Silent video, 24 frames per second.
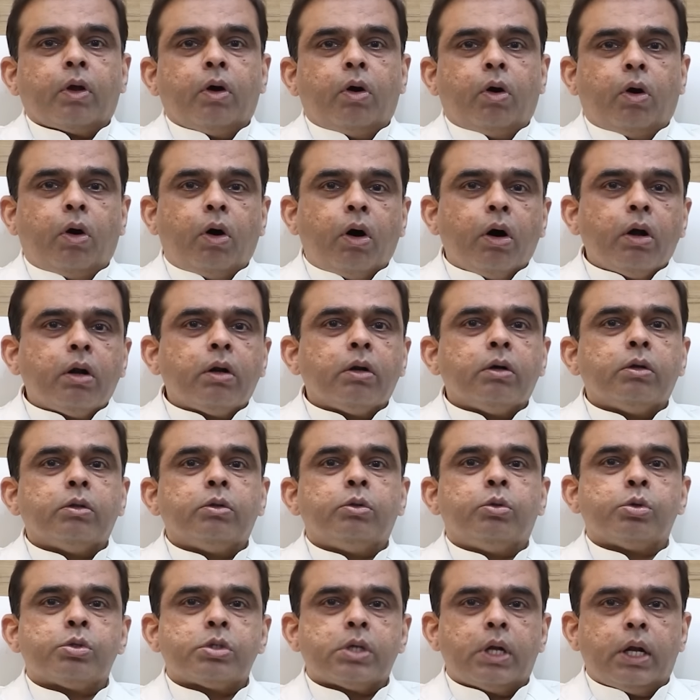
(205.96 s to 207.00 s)
और
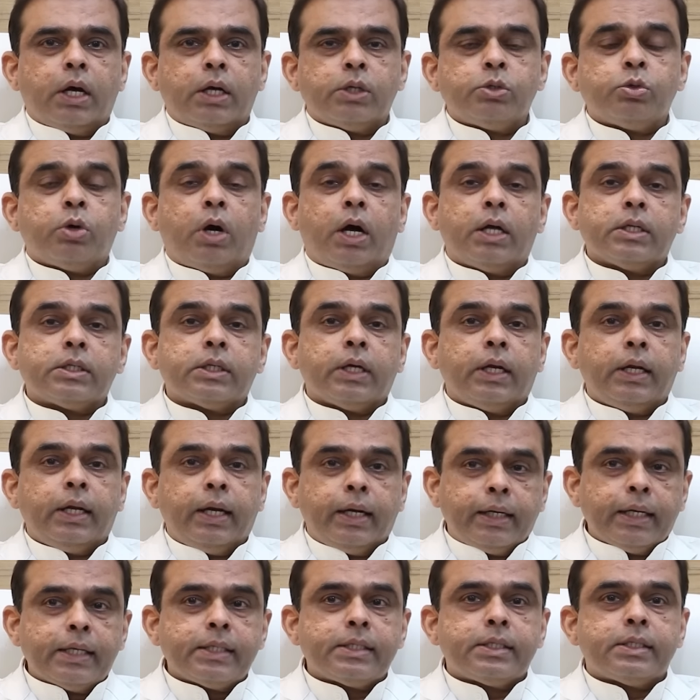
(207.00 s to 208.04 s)
दूसरा जो आजकल
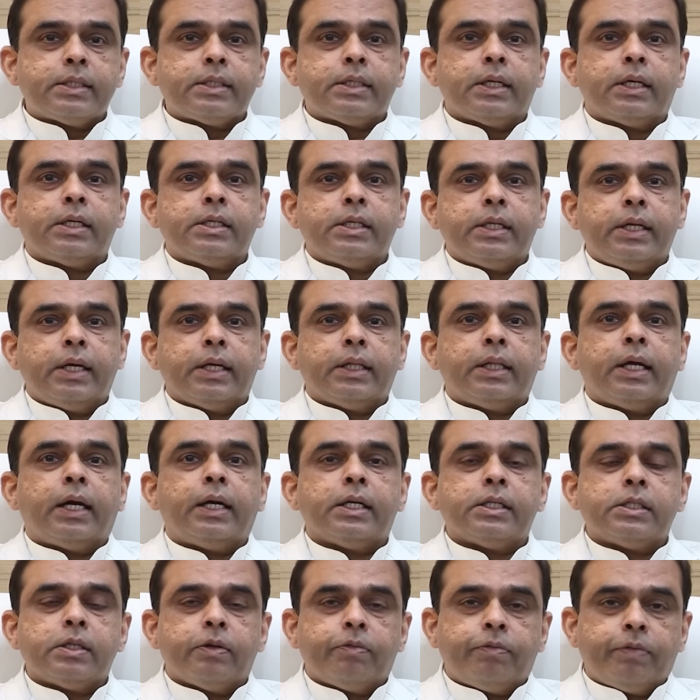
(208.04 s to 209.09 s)
लेटेस्ट सर्जरी है दैट
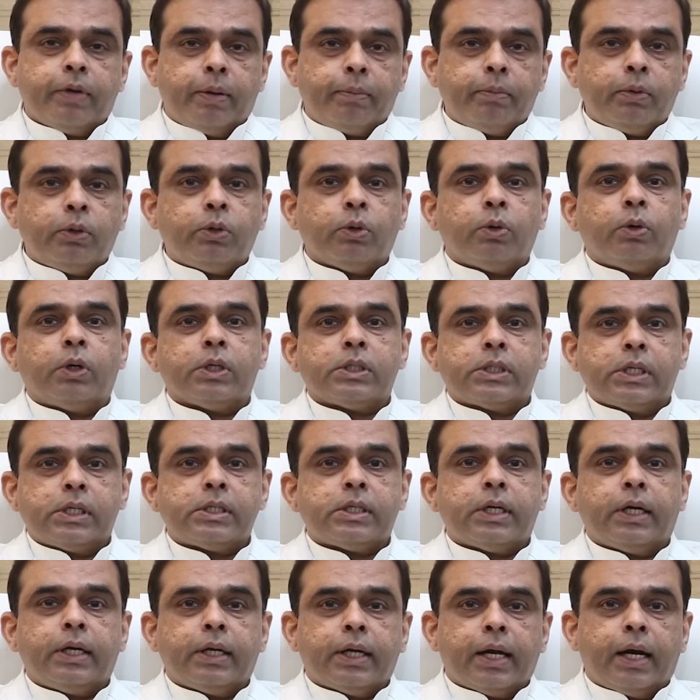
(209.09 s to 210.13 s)
इज़ अ फेमटो
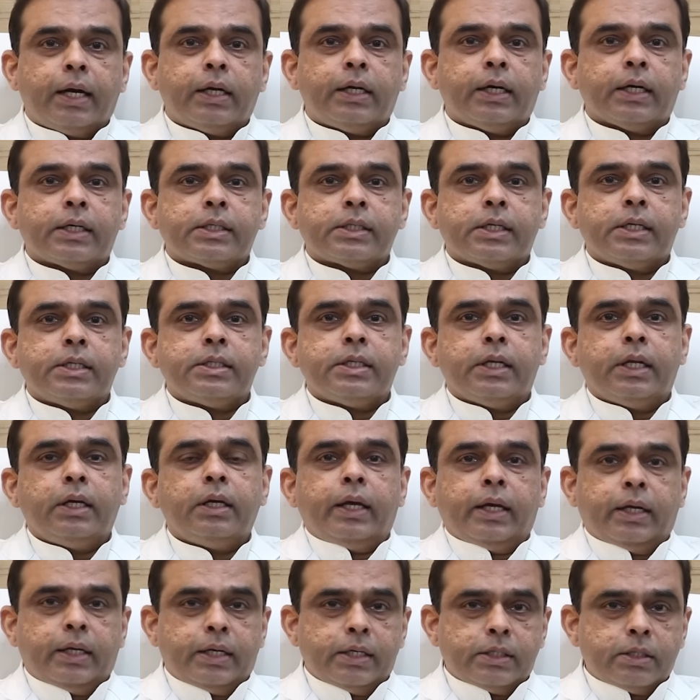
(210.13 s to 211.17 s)
असिस्टेड कैटरेक्ट सर्जरी
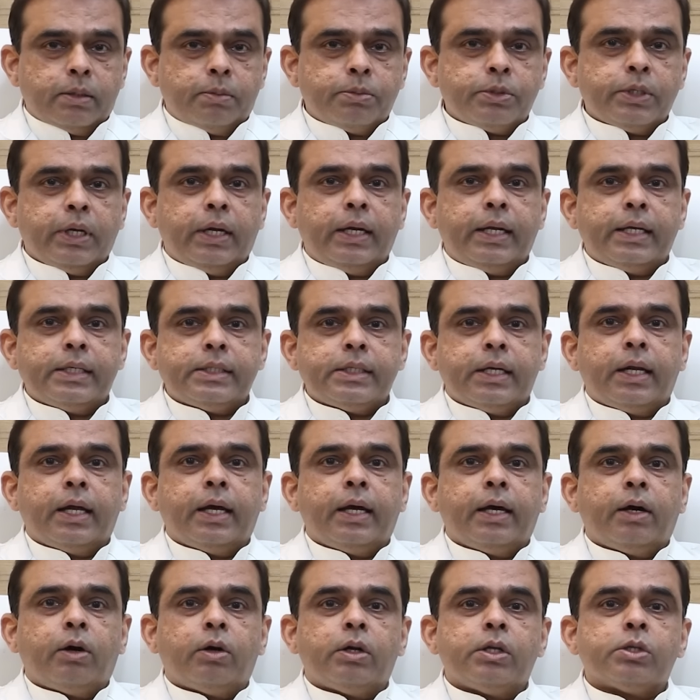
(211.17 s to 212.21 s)
एक किस्म से लेज़र
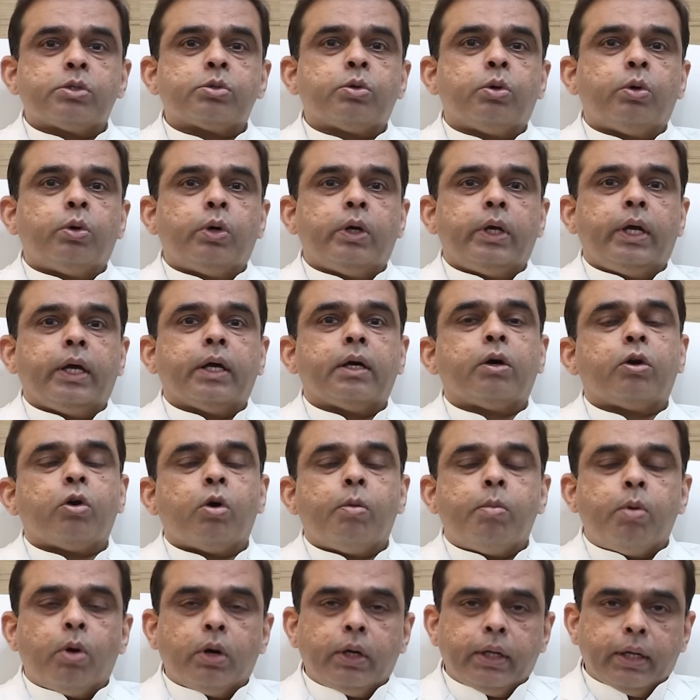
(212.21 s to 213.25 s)
है और इसको एक
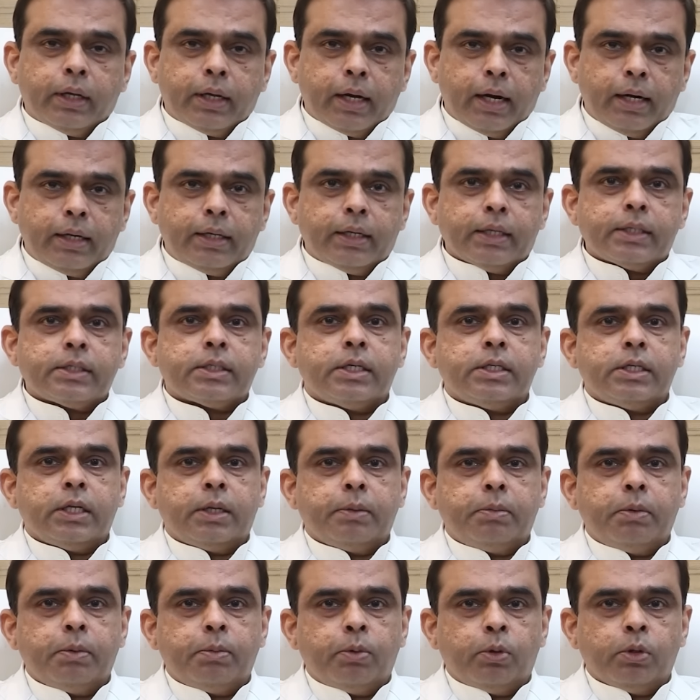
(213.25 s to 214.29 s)
रोबोटिक कैटरेक्ट
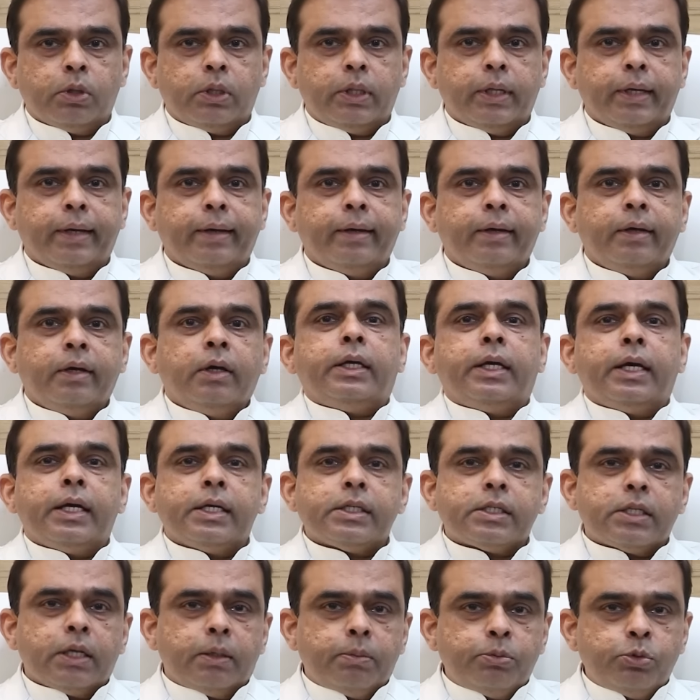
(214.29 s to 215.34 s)
सर्जरी भी बोलते हैं
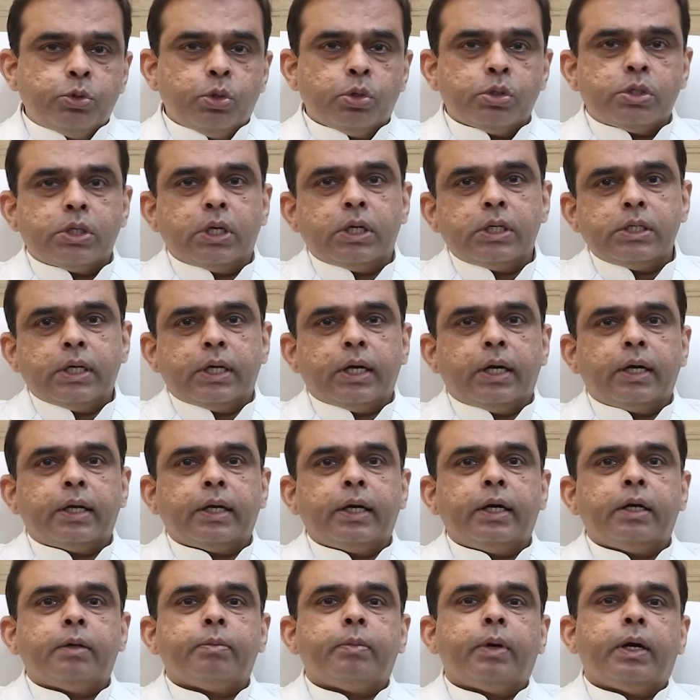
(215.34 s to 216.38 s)
ये सब जो सर्जिकल
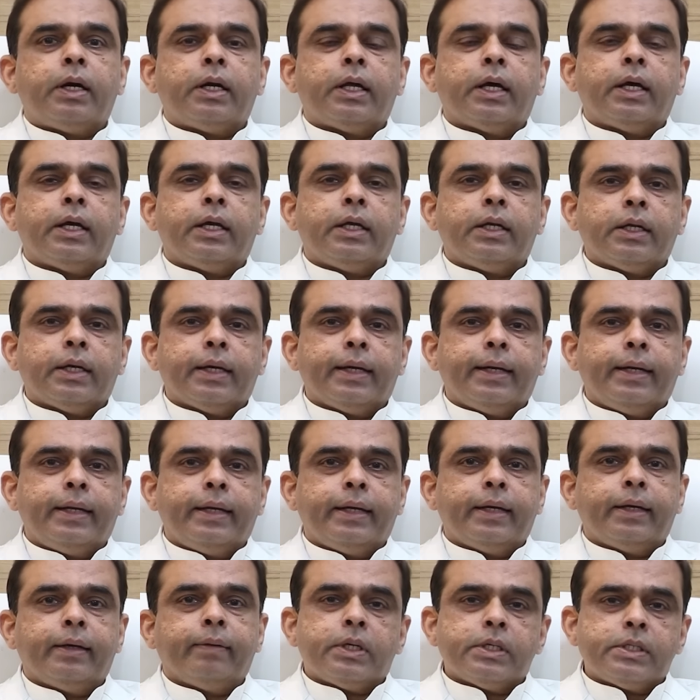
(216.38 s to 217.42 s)
ट्रीटमेंट है इनके
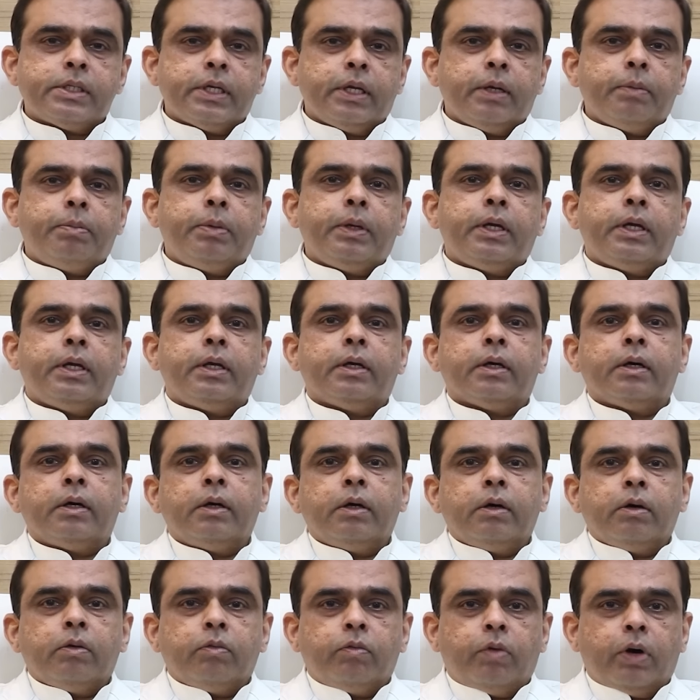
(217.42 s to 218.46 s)
लिए किसी भी
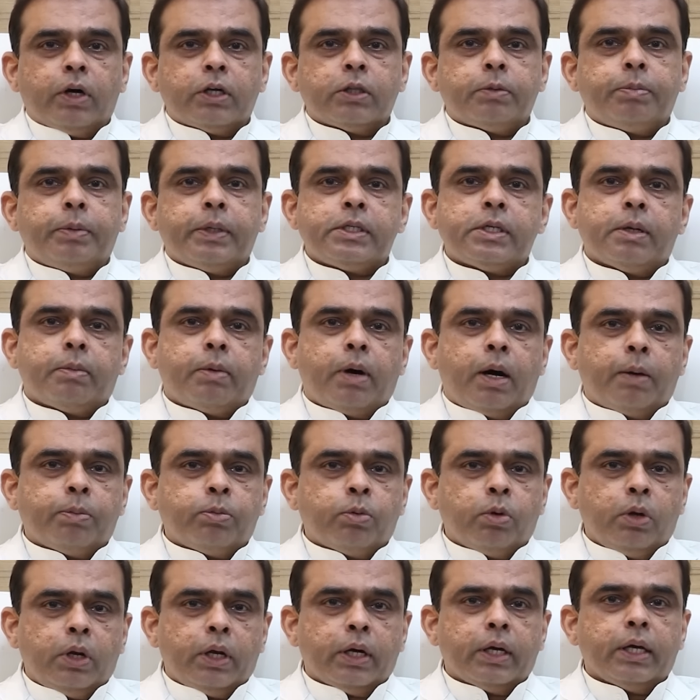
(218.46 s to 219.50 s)
वक्त पे जब
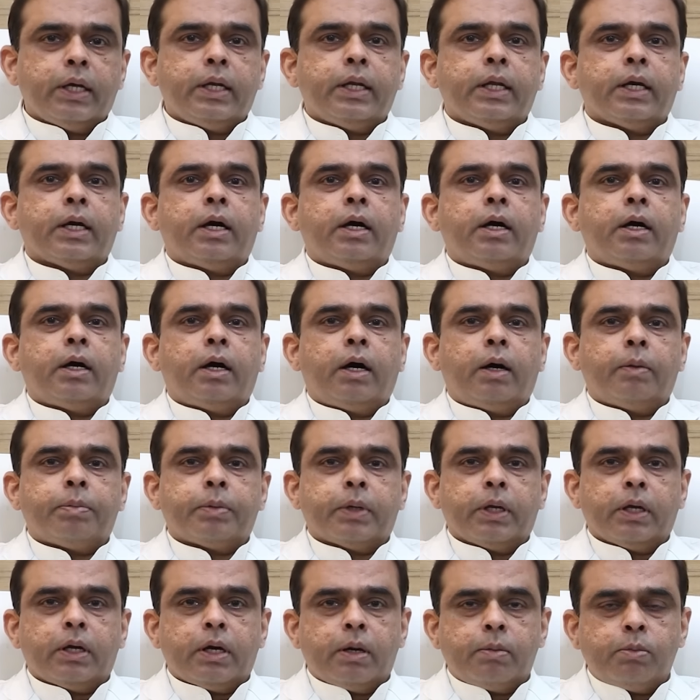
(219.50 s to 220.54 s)
आपको लगे निगाह
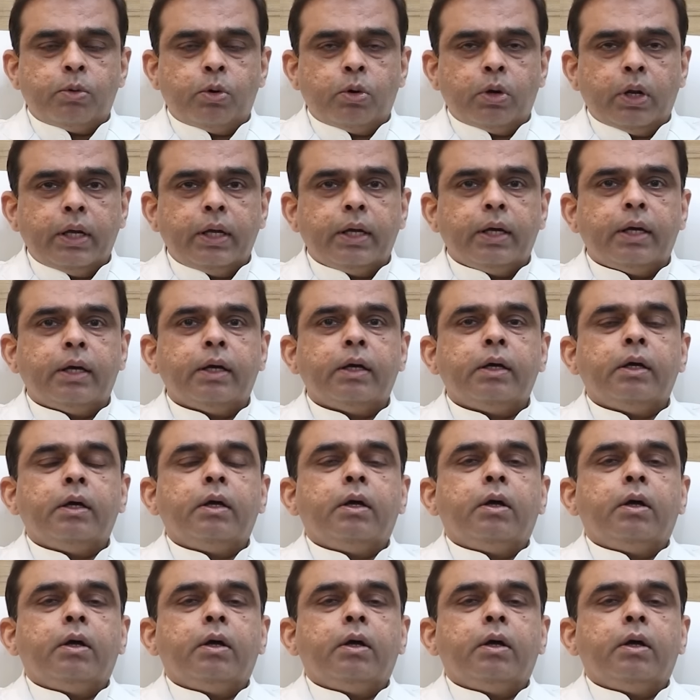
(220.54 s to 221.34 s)
आपकी कम हो रही है